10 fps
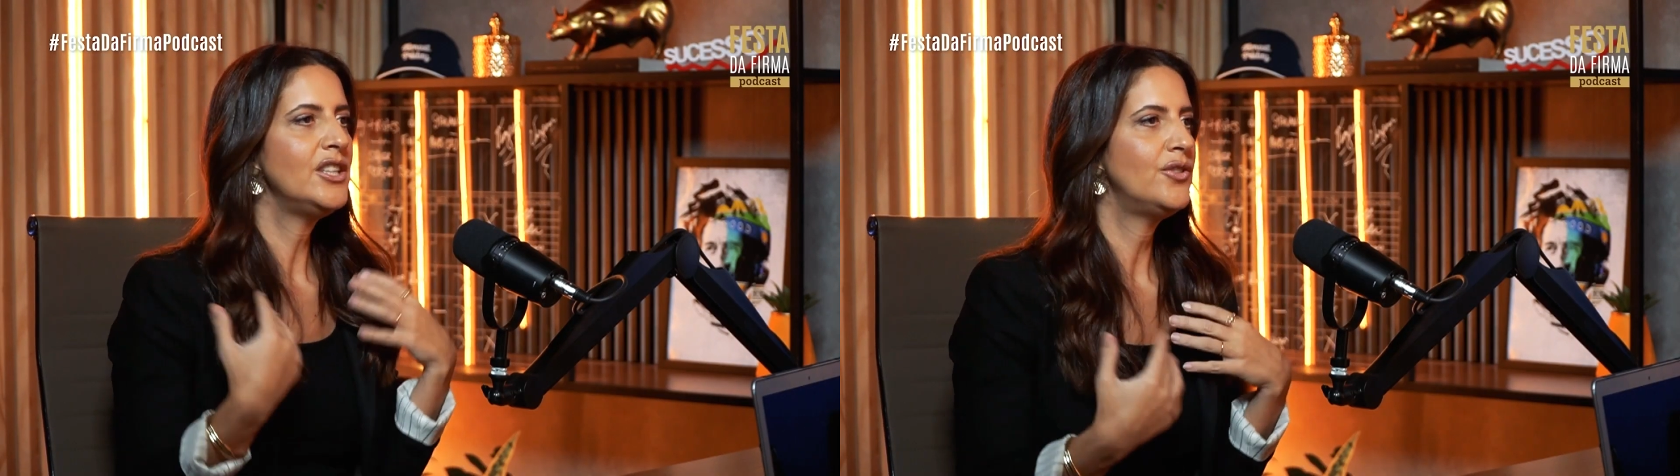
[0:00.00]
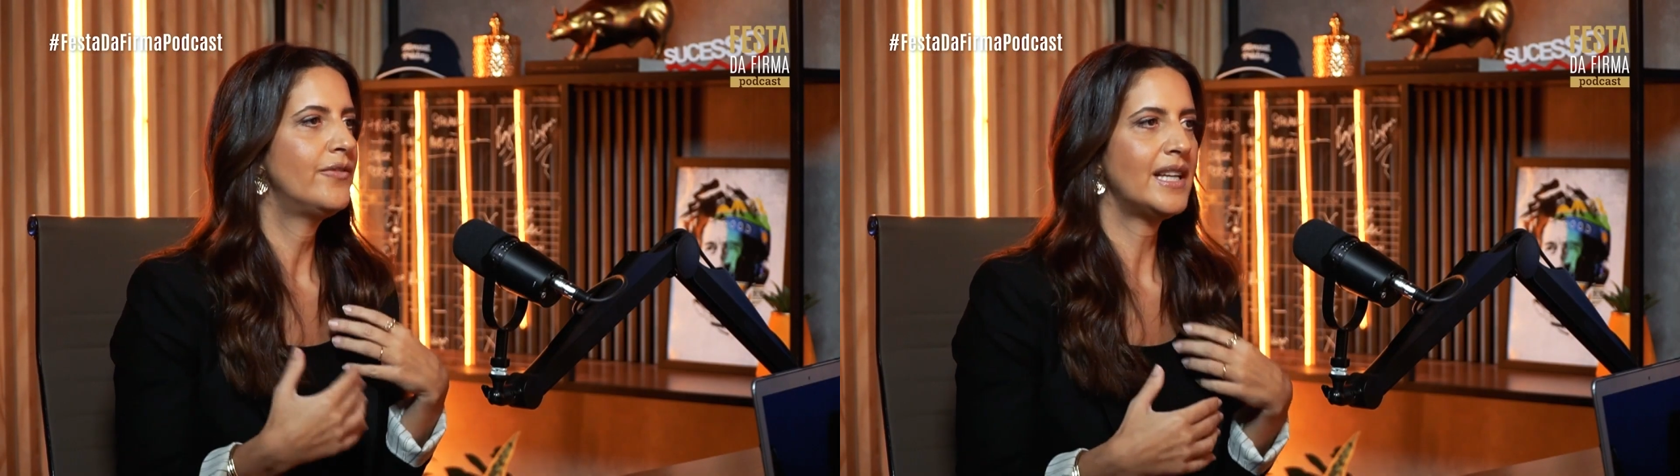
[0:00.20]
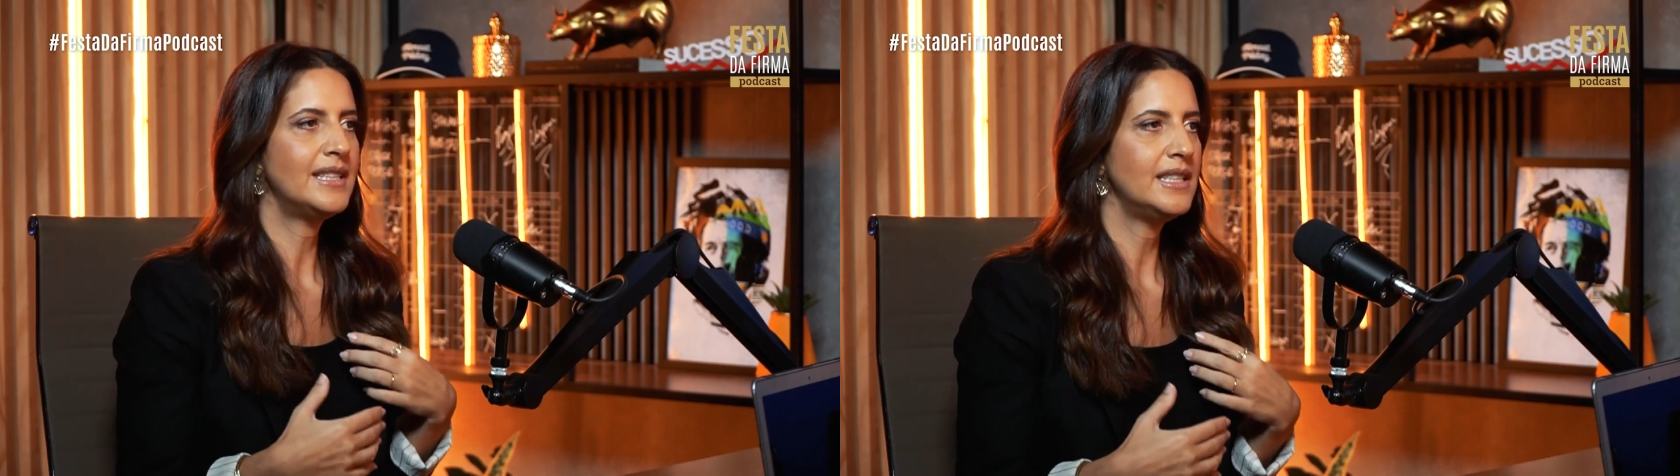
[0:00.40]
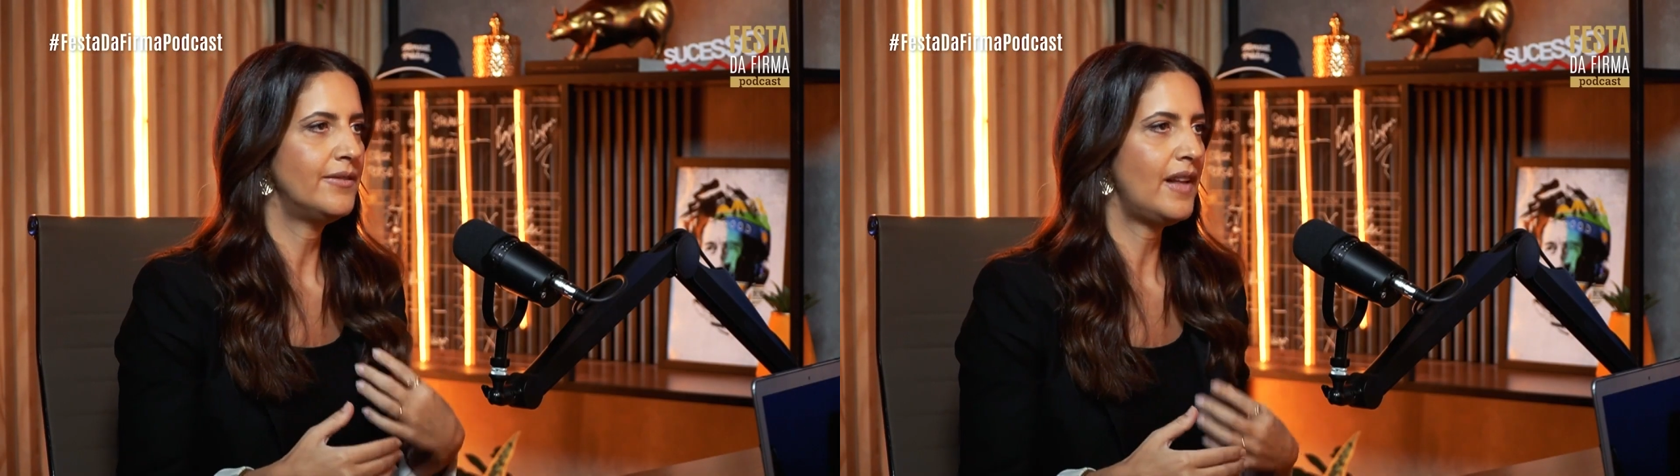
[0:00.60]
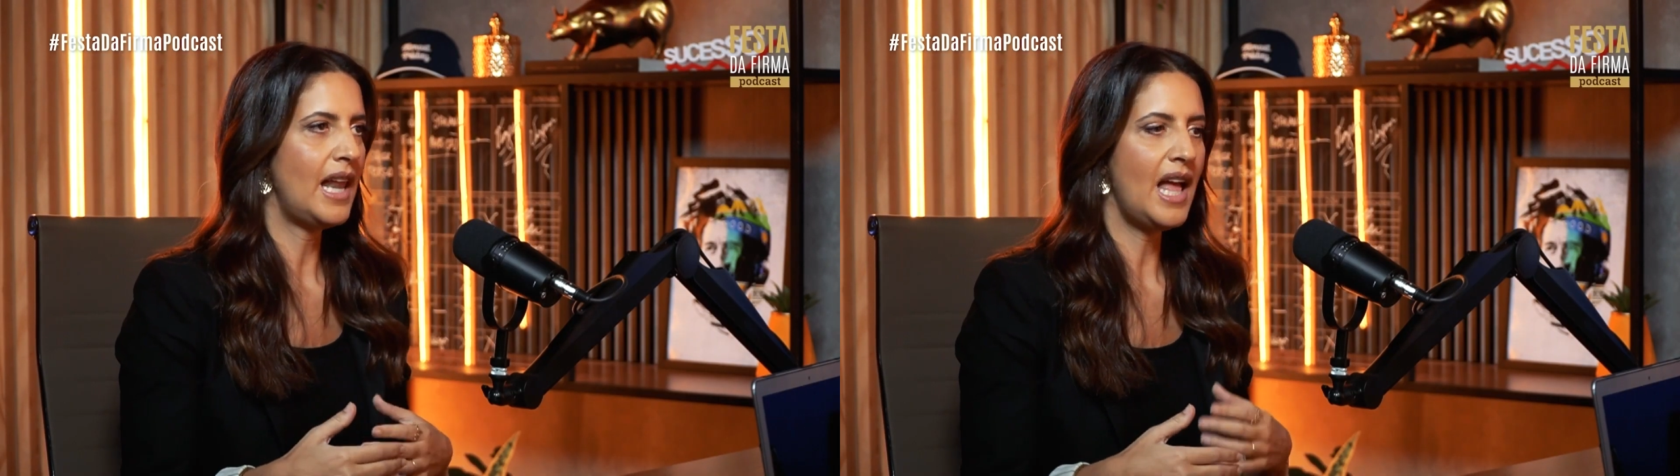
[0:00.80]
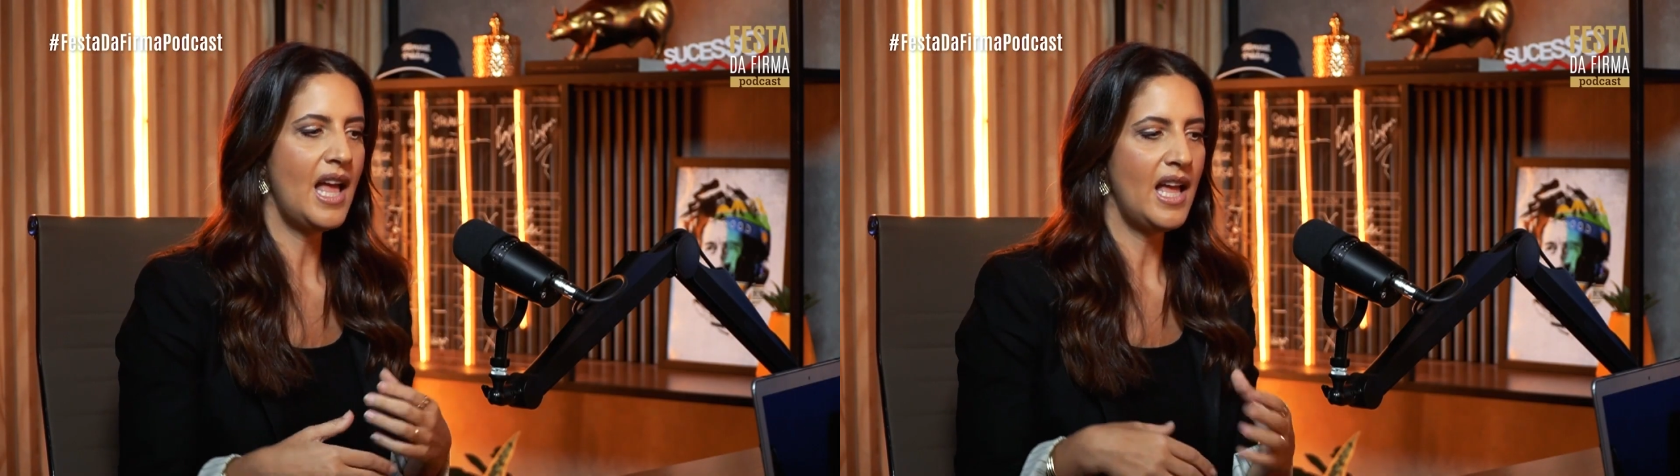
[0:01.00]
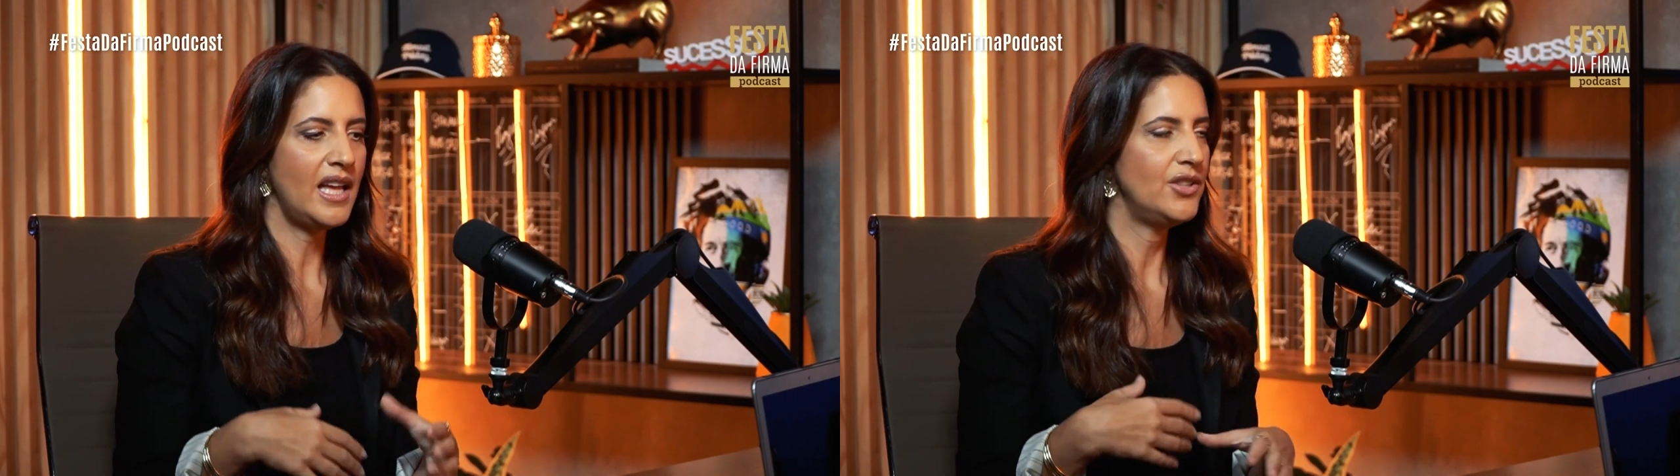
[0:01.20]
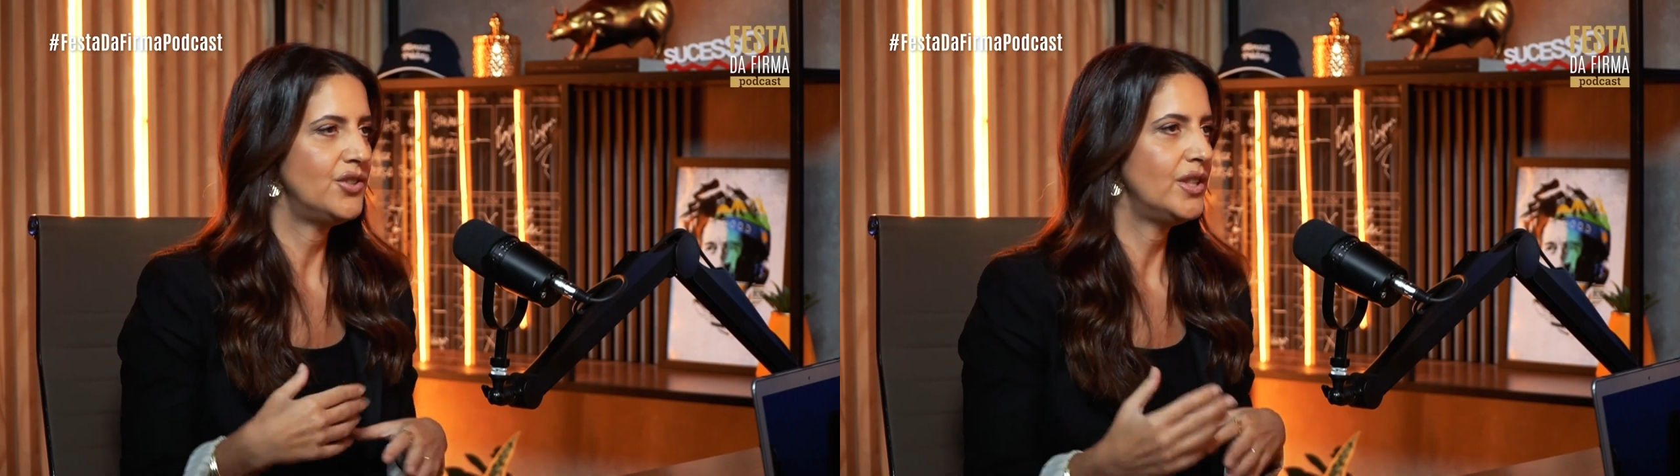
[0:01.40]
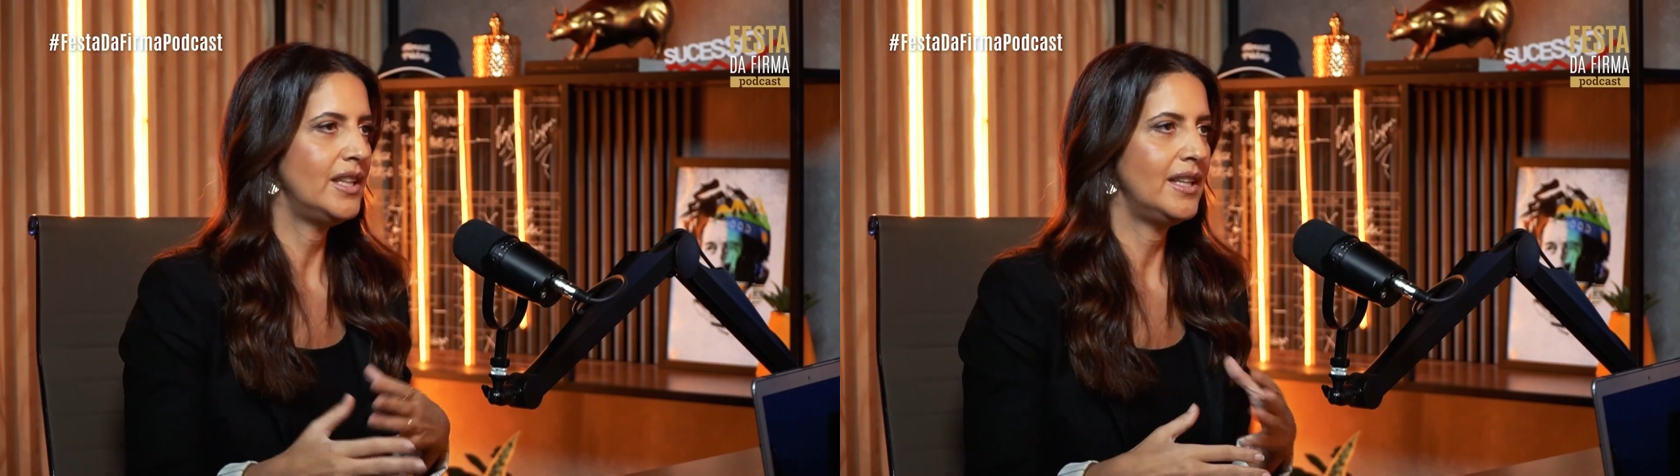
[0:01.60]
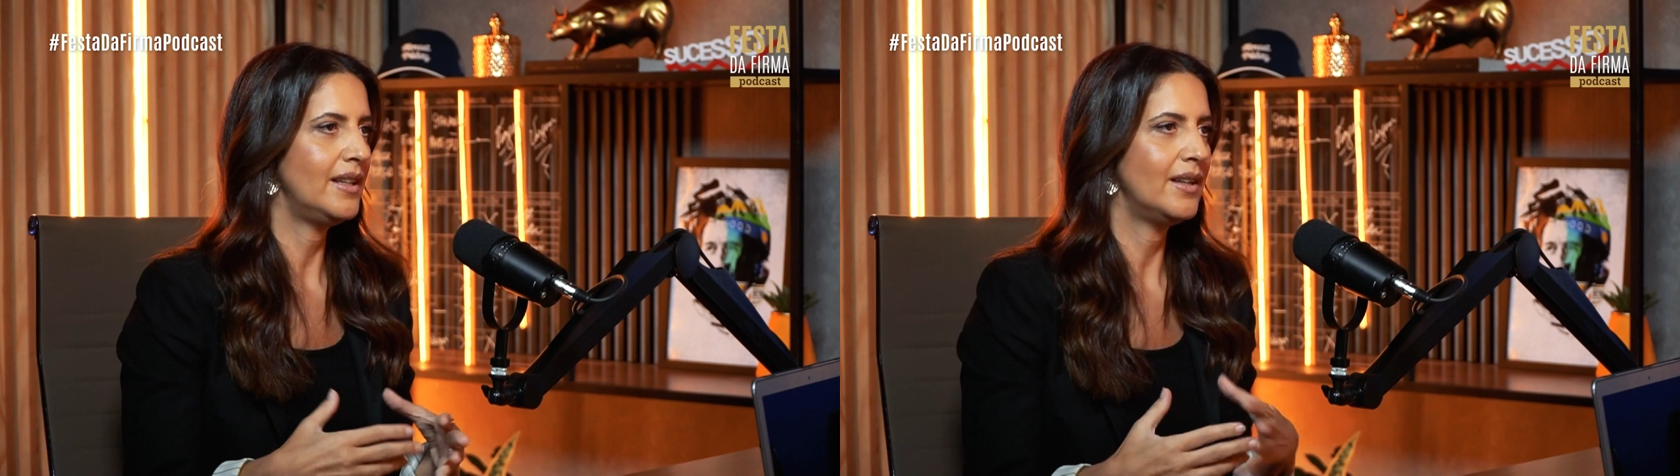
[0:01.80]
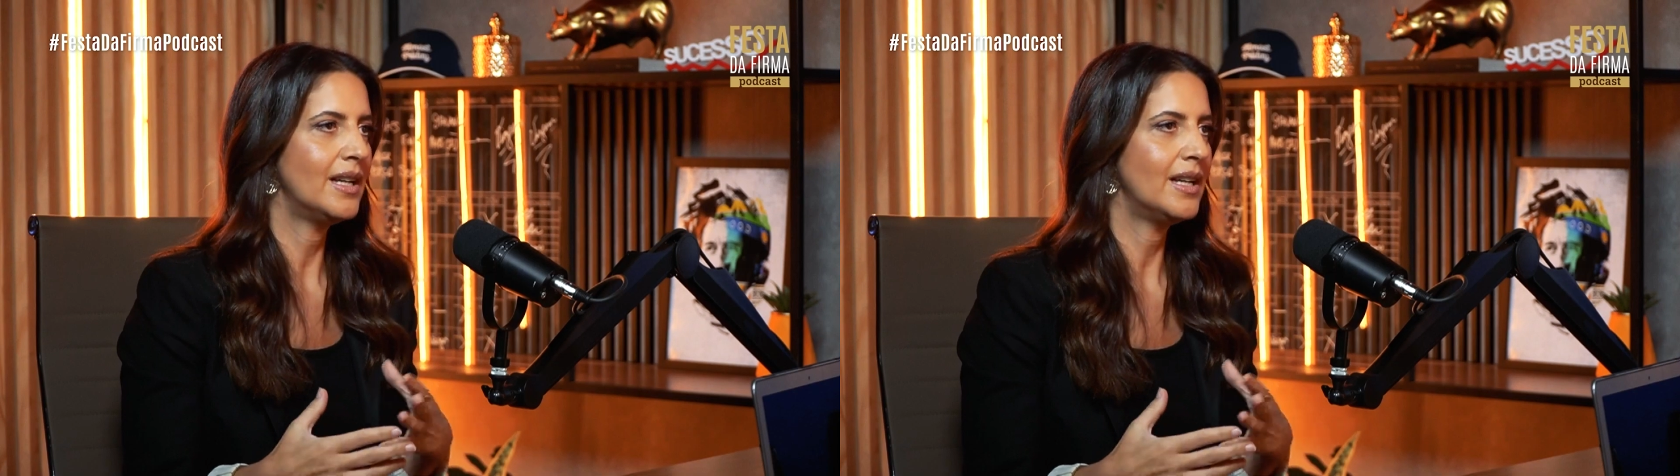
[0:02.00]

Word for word: de ficar sem se falar e de